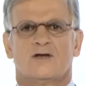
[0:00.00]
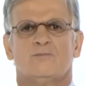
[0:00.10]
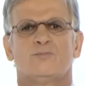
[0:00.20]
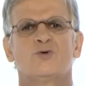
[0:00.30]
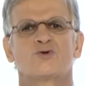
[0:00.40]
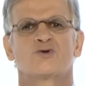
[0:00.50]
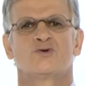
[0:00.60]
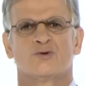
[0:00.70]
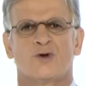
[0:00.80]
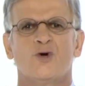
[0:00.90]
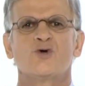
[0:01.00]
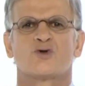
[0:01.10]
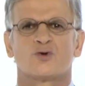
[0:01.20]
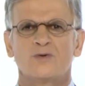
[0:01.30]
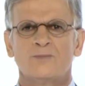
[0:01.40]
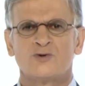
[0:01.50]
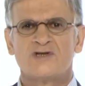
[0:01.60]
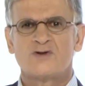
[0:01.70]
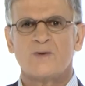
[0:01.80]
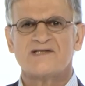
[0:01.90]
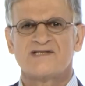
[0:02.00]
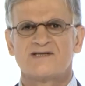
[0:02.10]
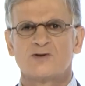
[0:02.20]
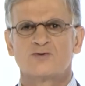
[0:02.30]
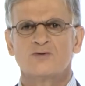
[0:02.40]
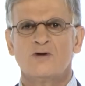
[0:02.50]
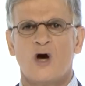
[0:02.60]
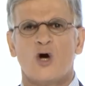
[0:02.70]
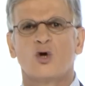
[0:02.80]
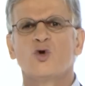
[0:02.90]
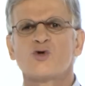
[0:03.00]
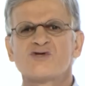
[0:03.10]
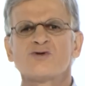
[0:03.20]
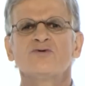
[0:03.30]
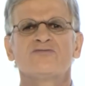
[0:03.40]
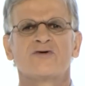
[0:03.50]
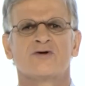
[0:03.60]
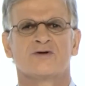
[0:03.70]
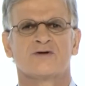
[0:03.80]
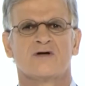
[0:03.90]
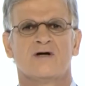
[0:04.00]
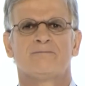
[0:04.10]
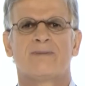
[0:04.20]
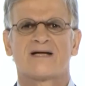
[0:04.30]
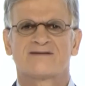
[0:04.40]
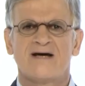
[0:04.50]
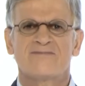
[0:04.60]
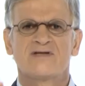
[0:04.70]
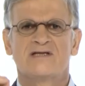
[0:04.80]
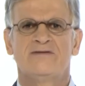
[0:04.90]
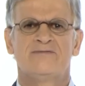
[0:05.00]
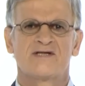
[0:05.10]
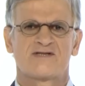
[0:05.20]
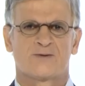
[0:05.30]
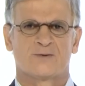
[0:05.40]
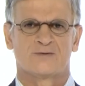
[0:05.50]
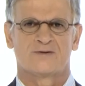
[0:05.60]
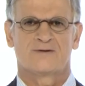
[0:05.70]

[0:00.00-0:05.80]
Bonjour, aujourd'hui mon histoire s'intitule Le Sauveur par David Livingstone.